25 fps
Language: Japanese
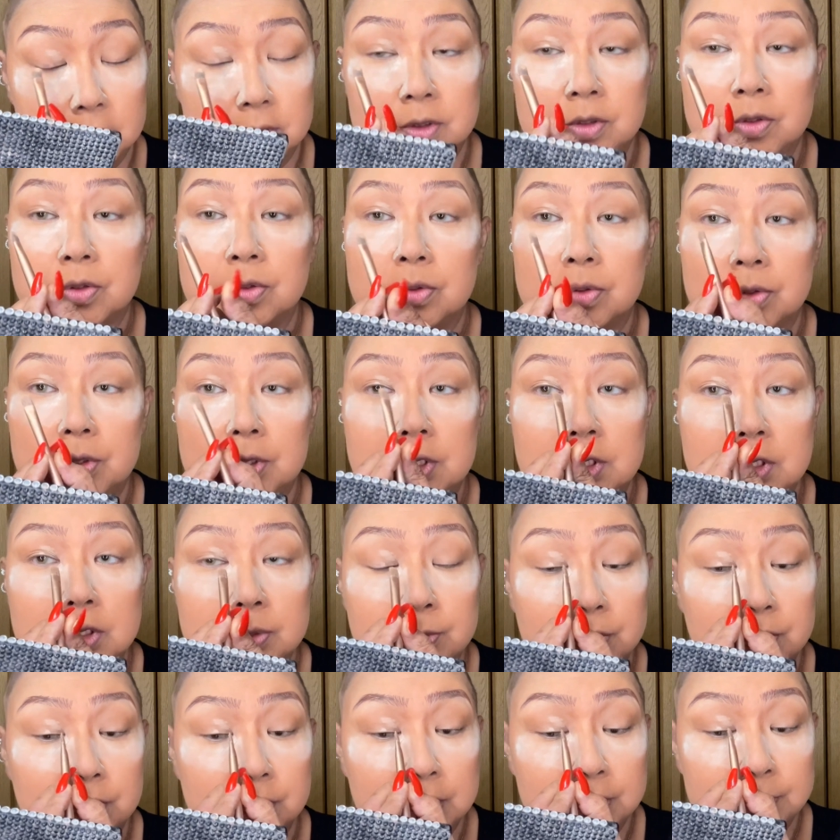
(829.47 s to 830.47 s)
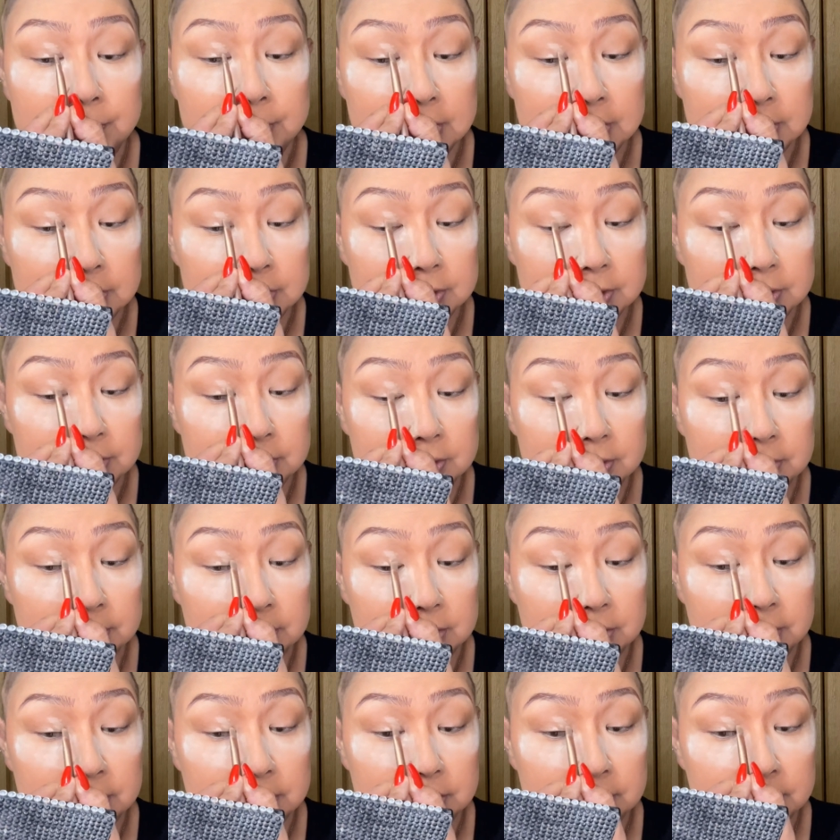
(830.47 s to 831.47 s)
ちょっといつもよりは、
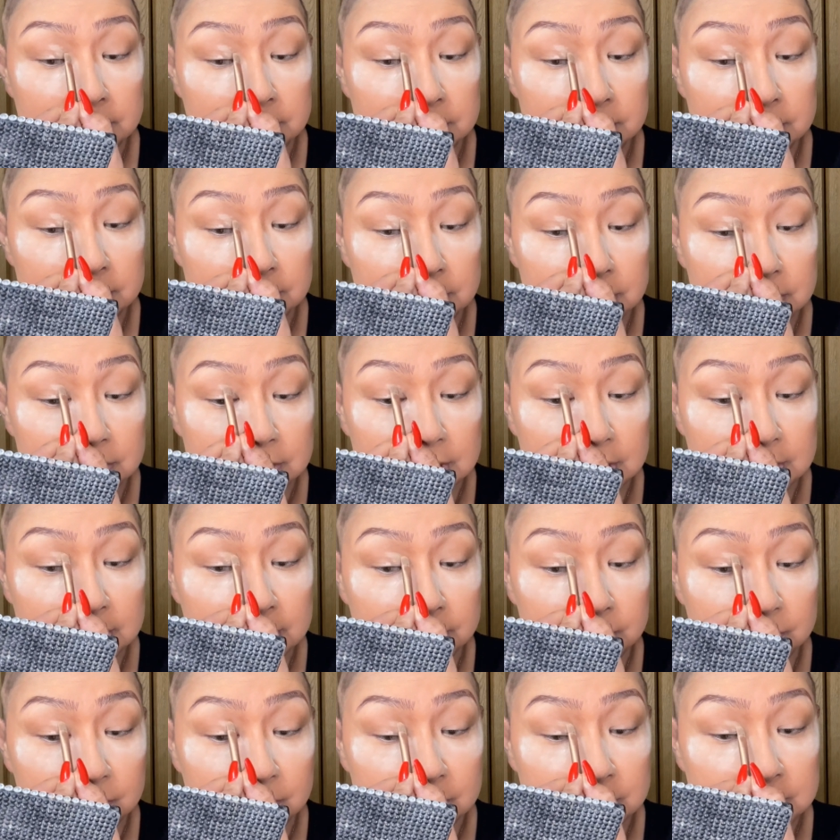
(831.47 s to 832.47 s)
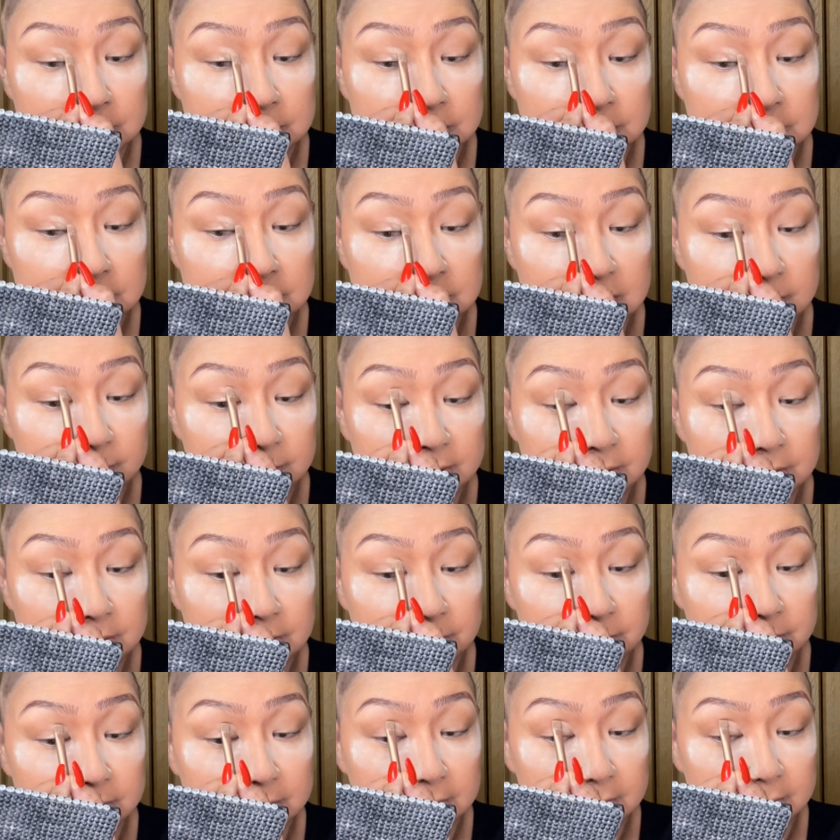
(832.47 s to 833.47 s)
なんだろう、ちっちゃめって
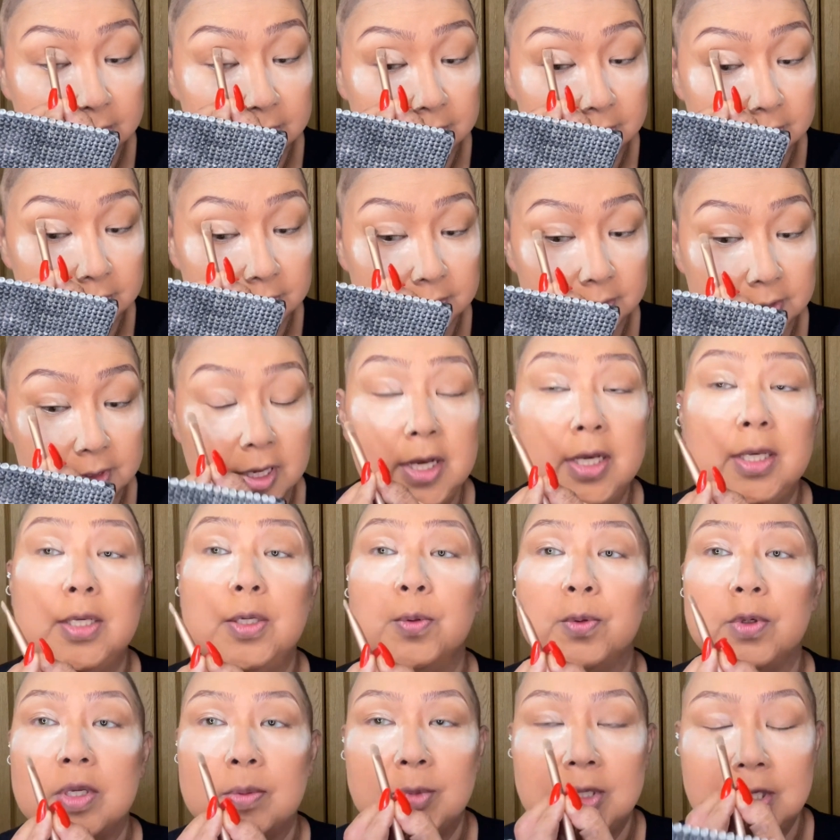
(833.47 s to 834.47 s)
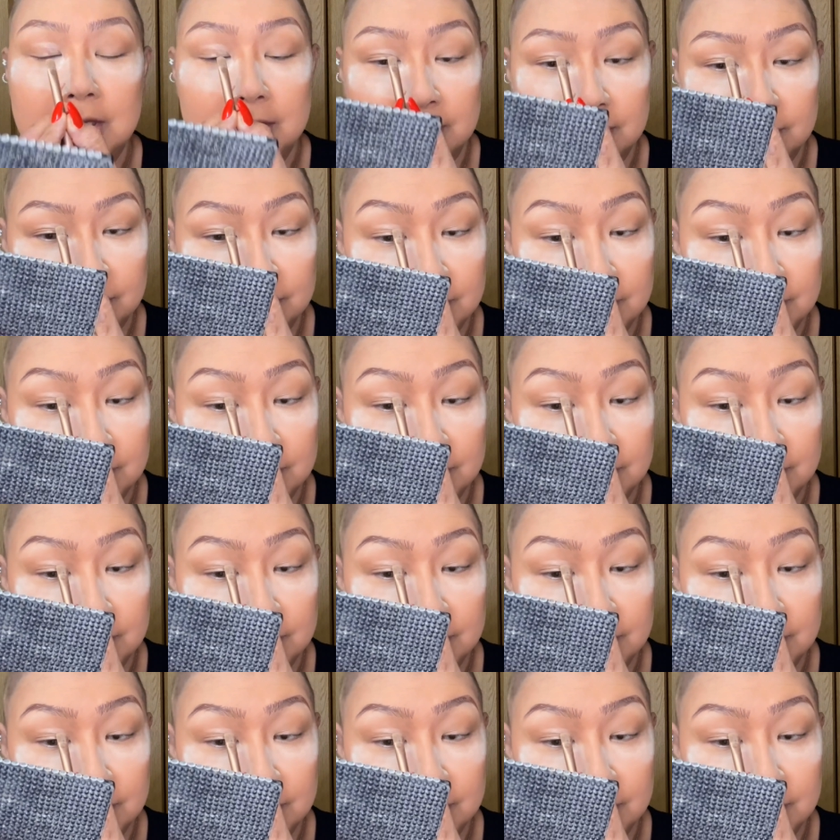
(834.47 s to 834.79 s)
いうかね、遠慮気味に